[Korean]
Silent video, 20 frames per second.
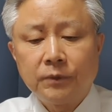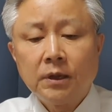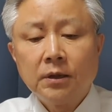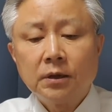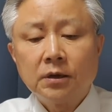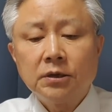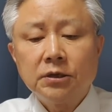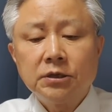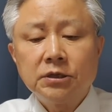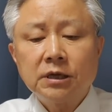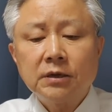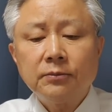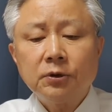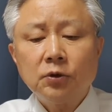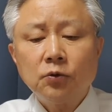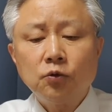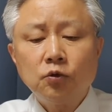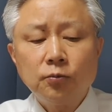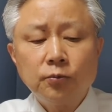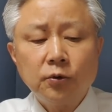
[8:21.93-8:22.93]
그
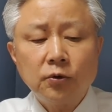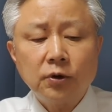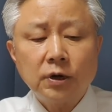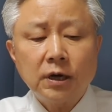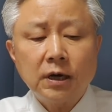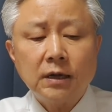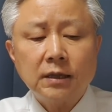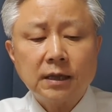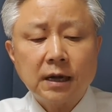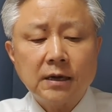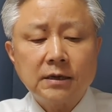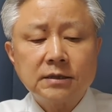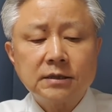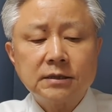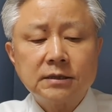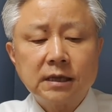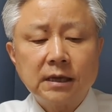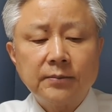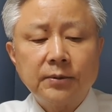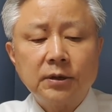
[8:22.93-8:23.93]
이재명 후보가
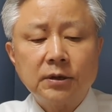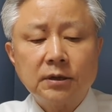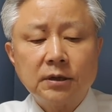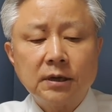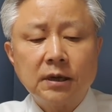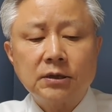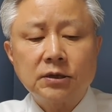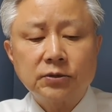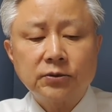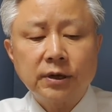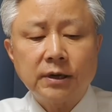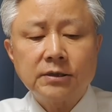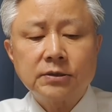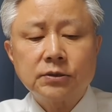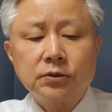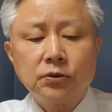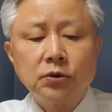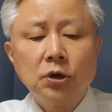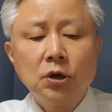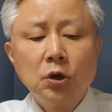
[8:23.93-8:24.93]
당시 새벽 등에
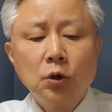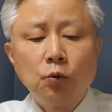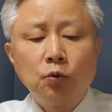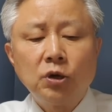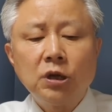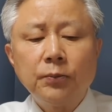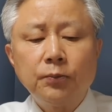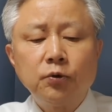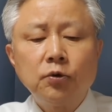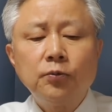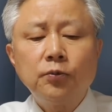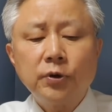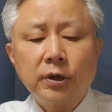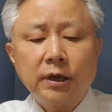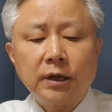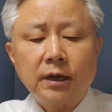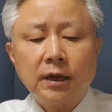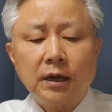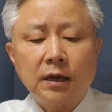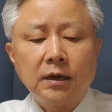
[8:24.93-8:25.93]
전화해서 우리
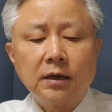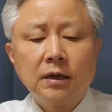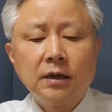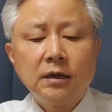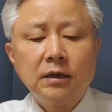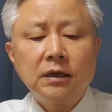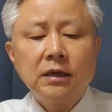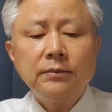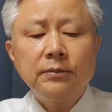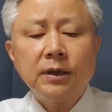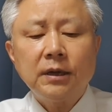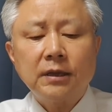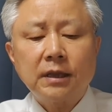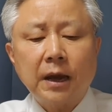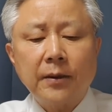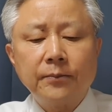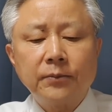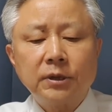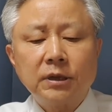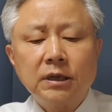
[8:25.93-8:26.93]
부부에게 입에
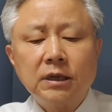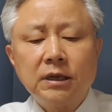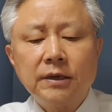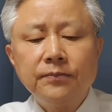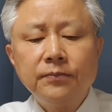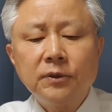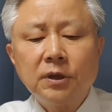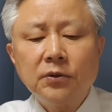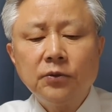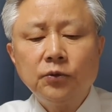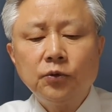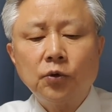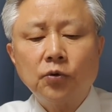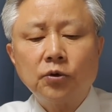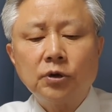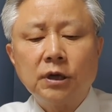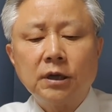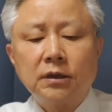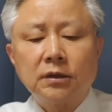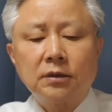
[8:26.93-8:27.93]
담기 힘든
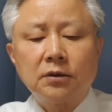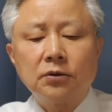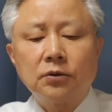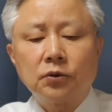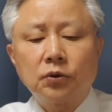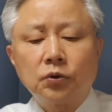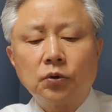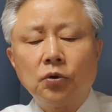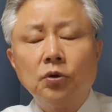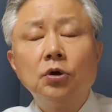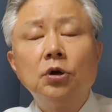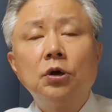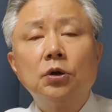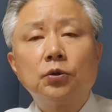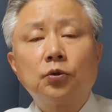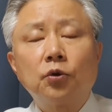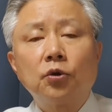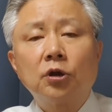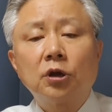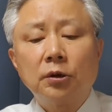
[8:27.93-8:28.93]
욕을 했던 것도
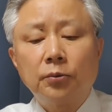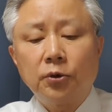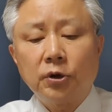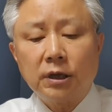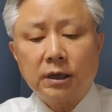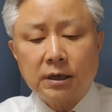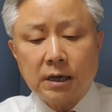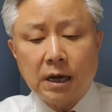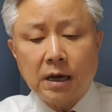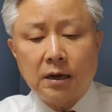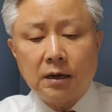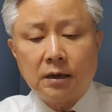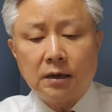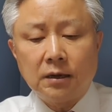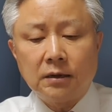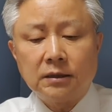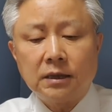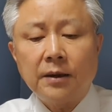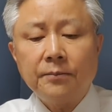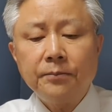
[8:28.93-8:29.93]
돌이켜보니까
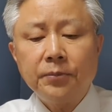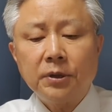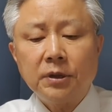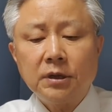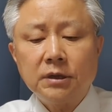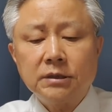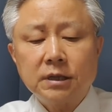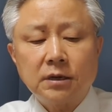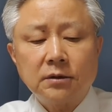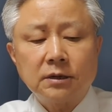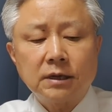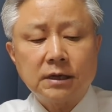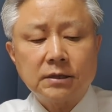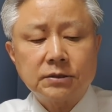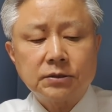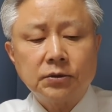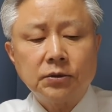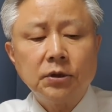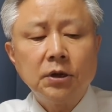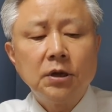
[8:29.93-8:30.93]
남편을
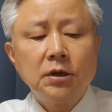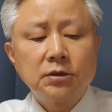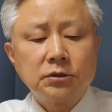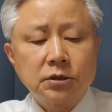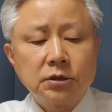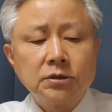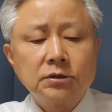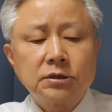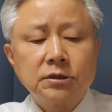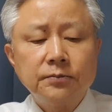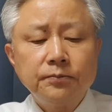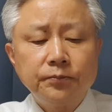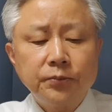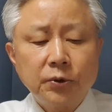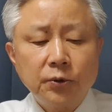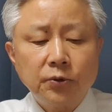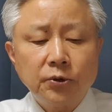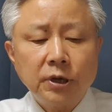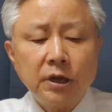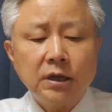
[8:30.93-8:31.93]
자극해서
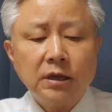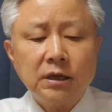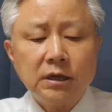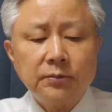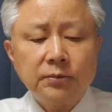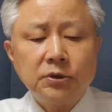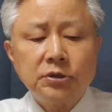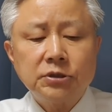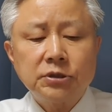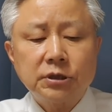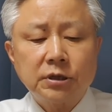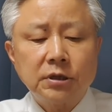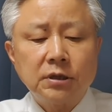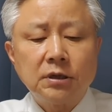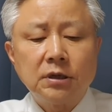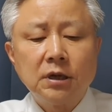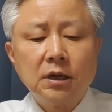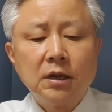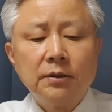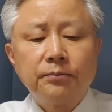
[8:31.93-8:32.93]
정신병원에
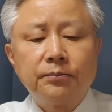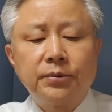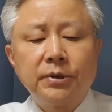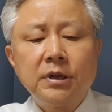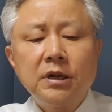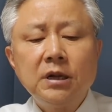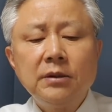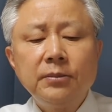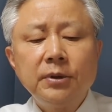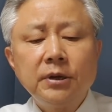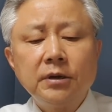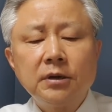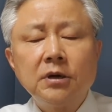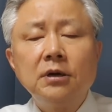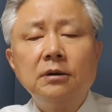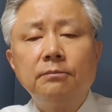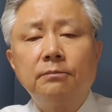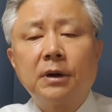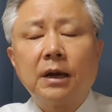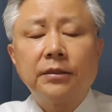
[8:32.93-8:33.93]
입원시킬
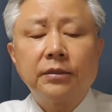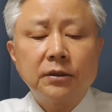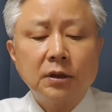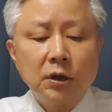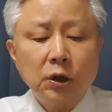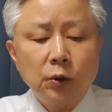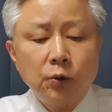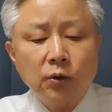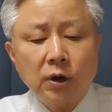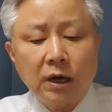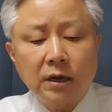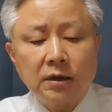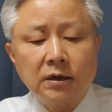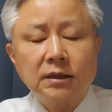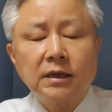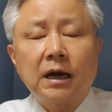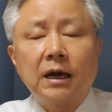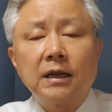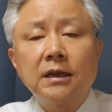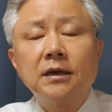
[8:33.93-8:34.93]
빌미를 만들려고 한
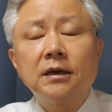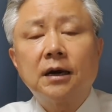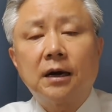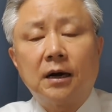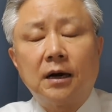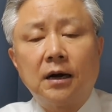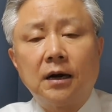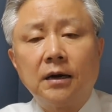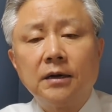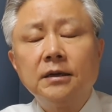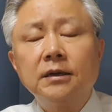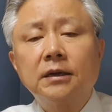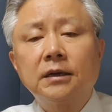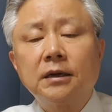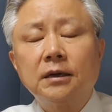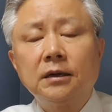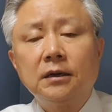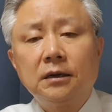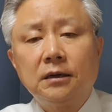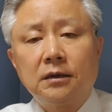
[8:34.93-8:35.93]
것 아닌가
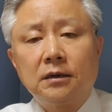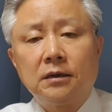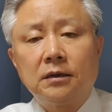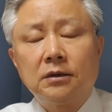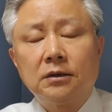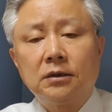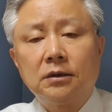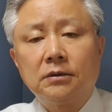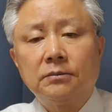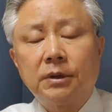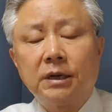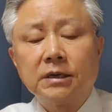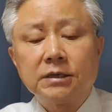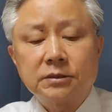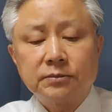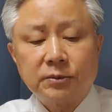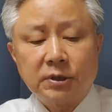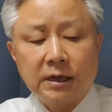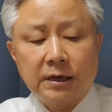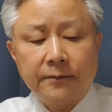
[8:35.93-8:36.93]
이렇게
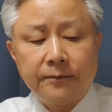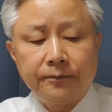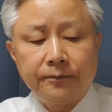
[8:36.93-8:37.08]
말했습니다.